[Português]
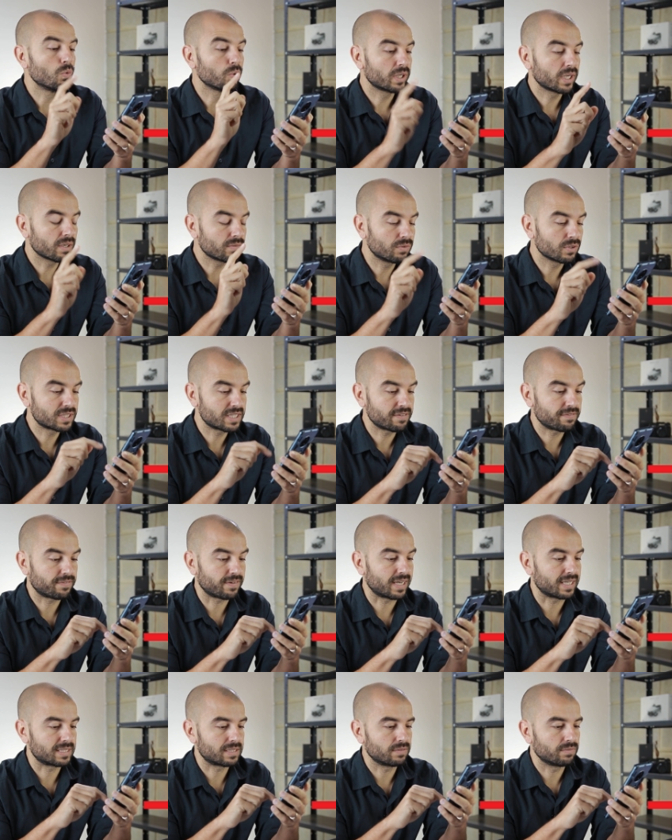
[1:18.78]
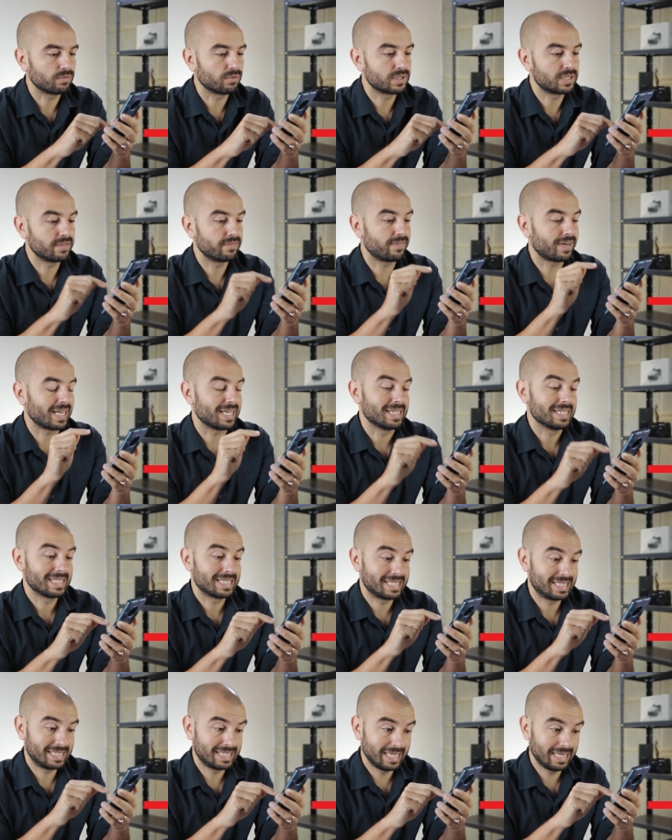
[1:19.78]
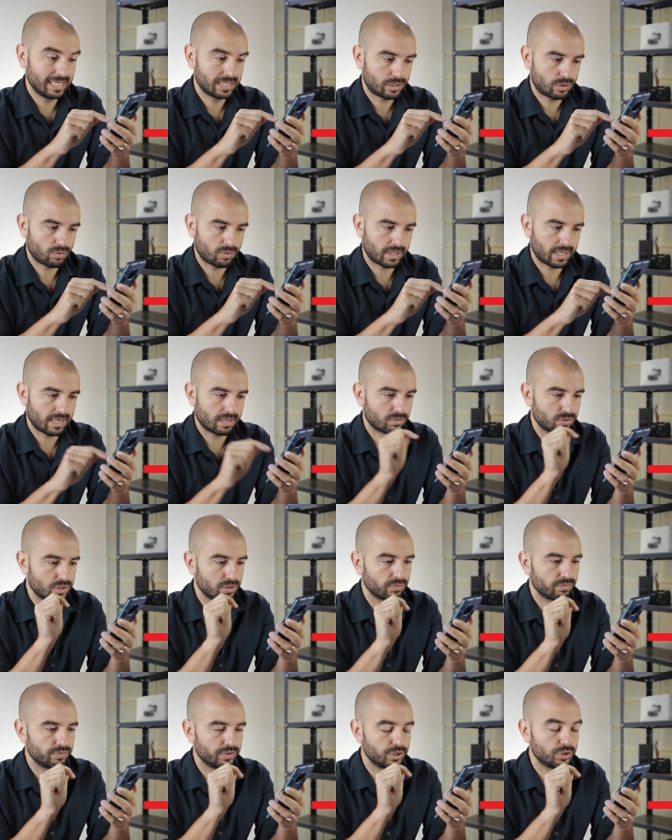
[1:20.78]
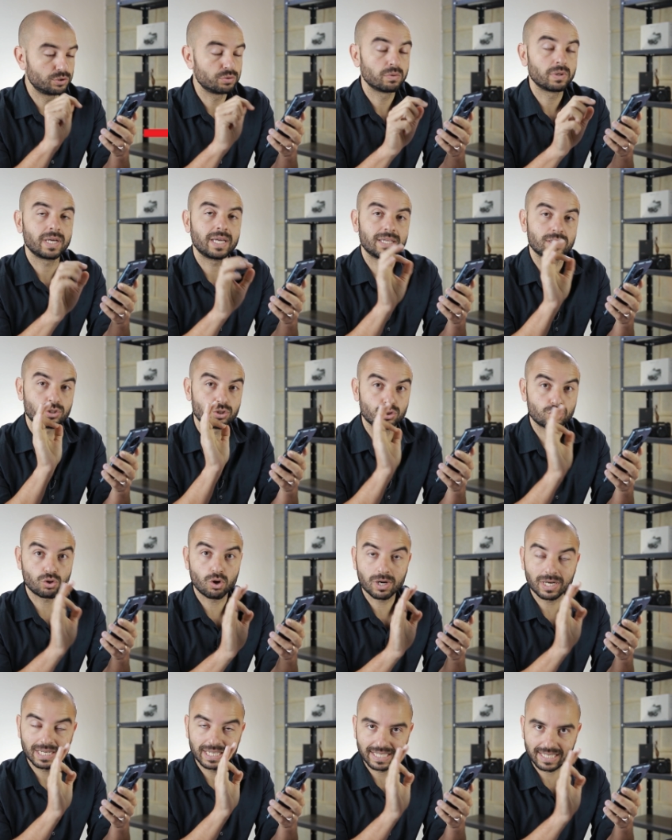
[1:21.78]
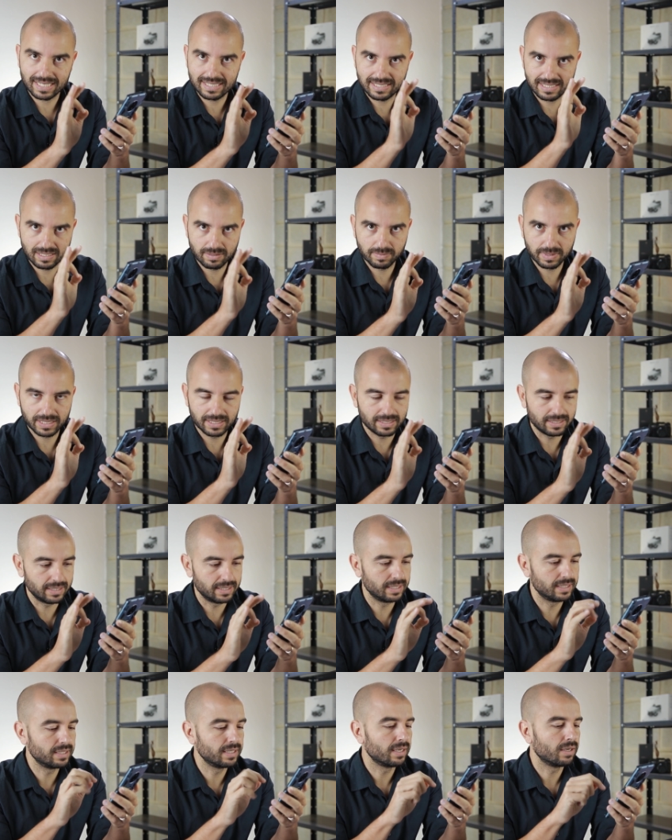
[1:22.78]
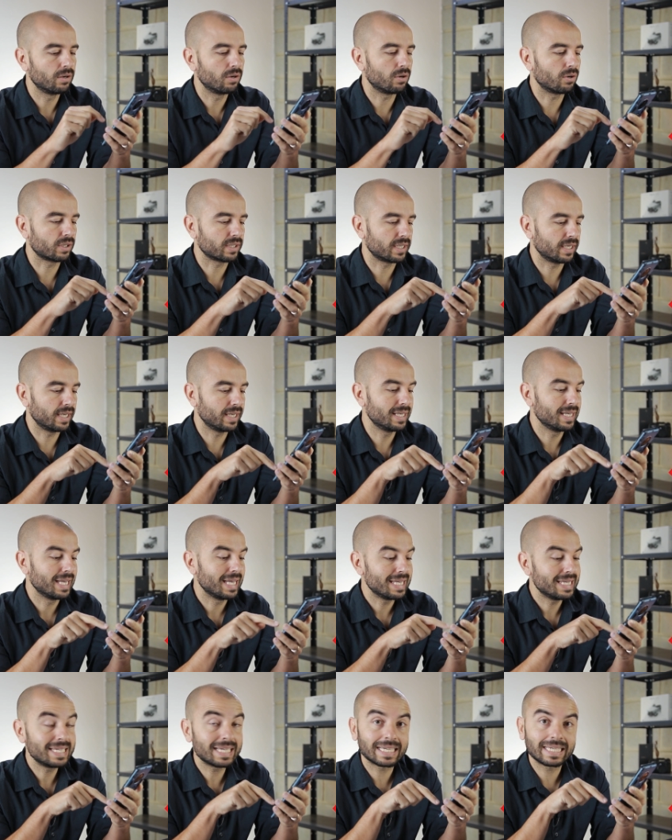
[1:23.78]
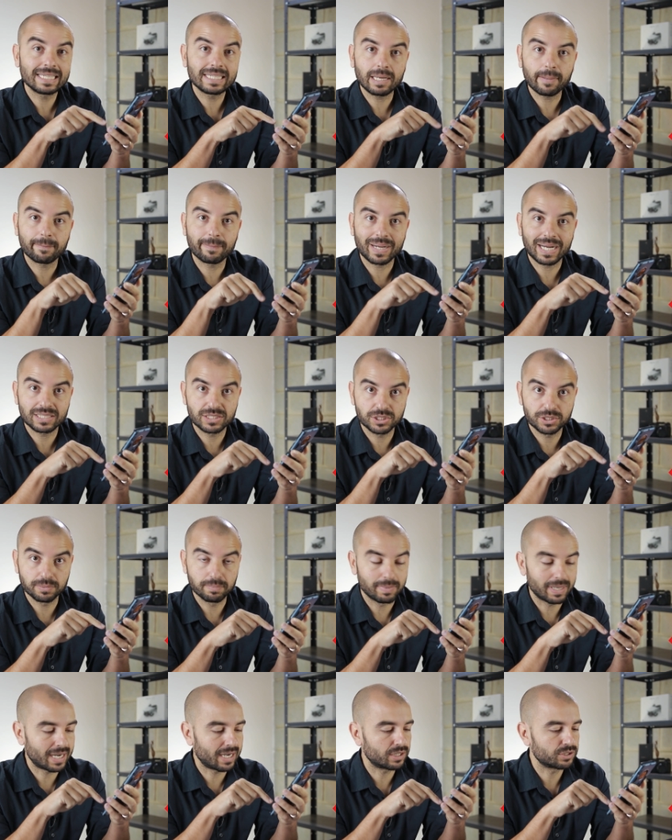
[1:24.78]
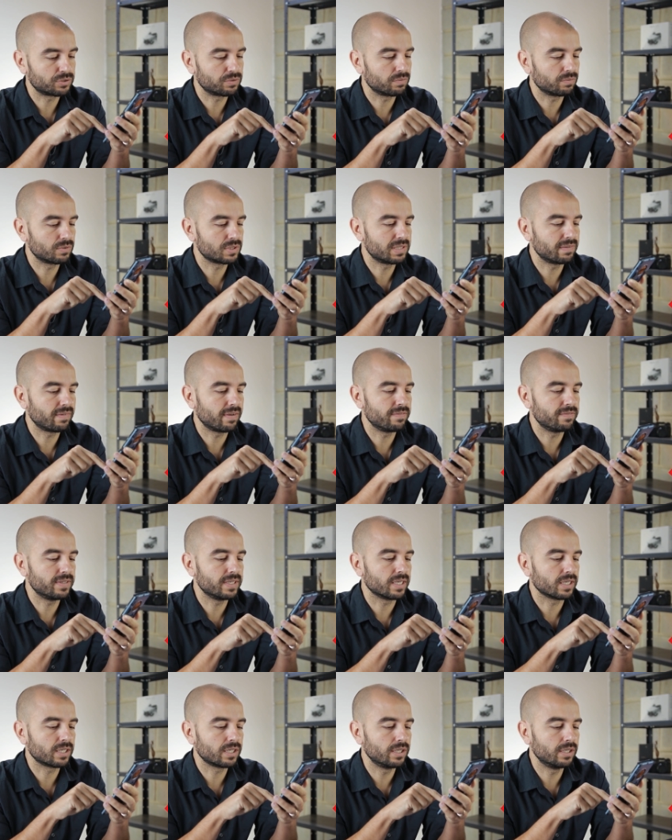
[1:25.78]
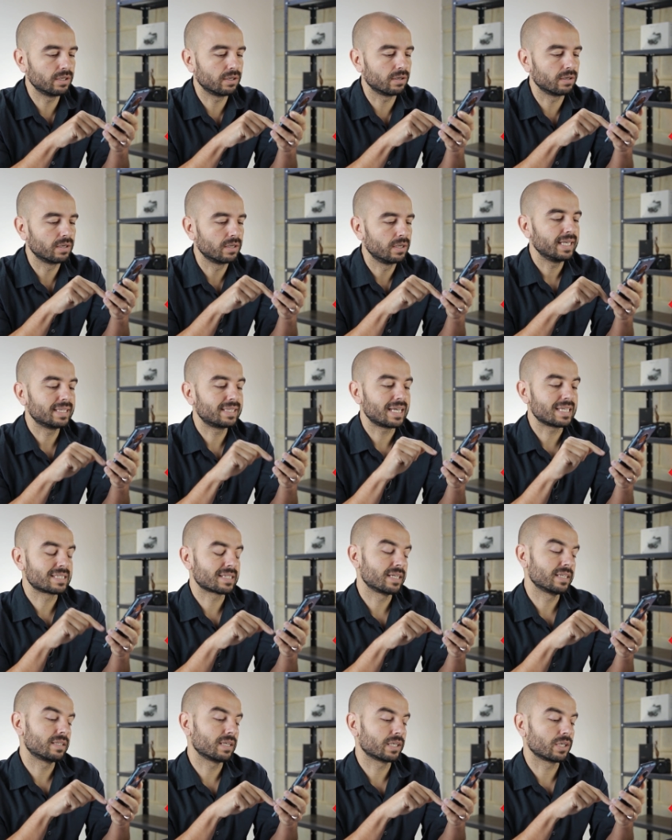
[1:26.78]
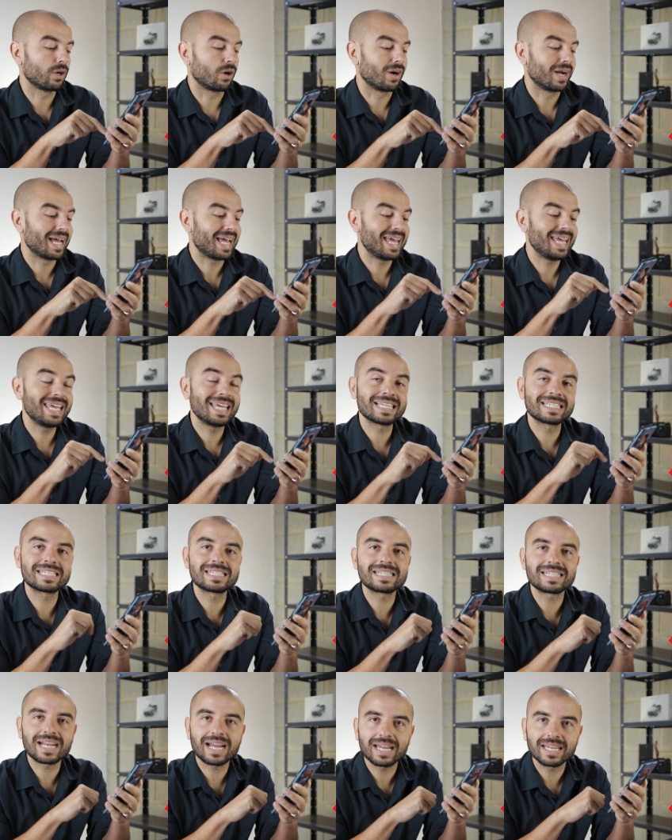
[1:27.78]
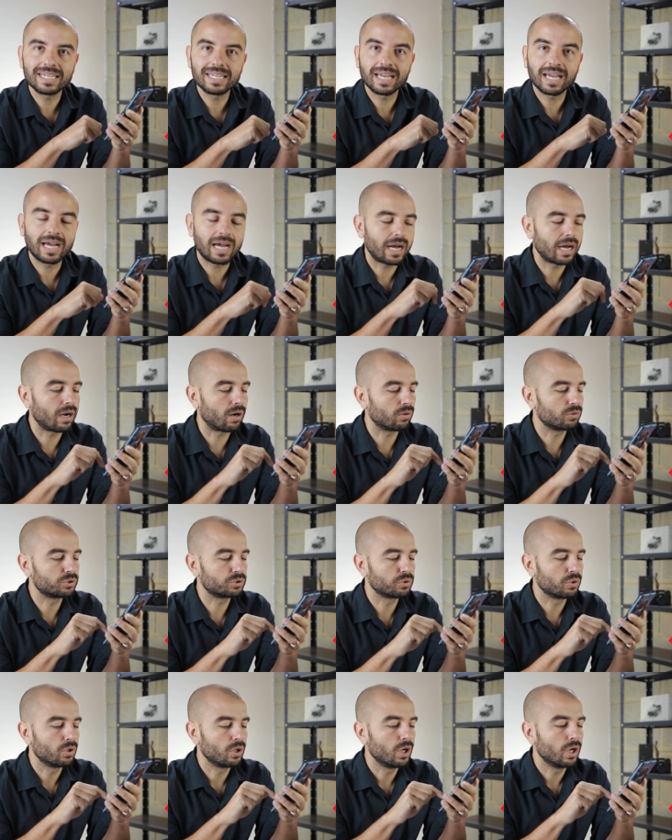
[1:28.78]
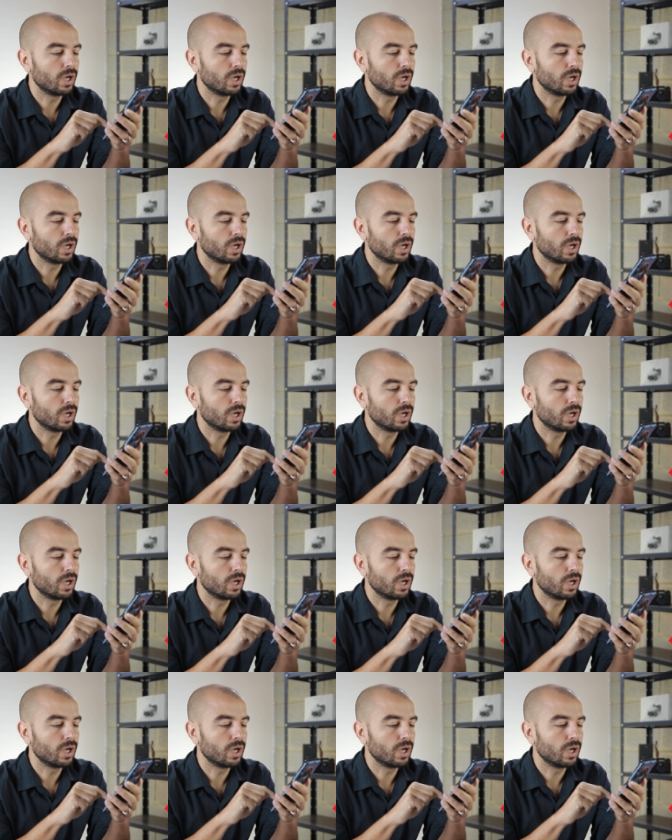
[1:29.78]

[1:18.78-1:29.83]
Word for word: O que, que você faz? Você vai selecionar o seu vídeo, é só clicar em cima dele, ok? E aqui na parte de baixo, você vai vir aqui, ó, e tá escrito aqui, ó, extrair áudio.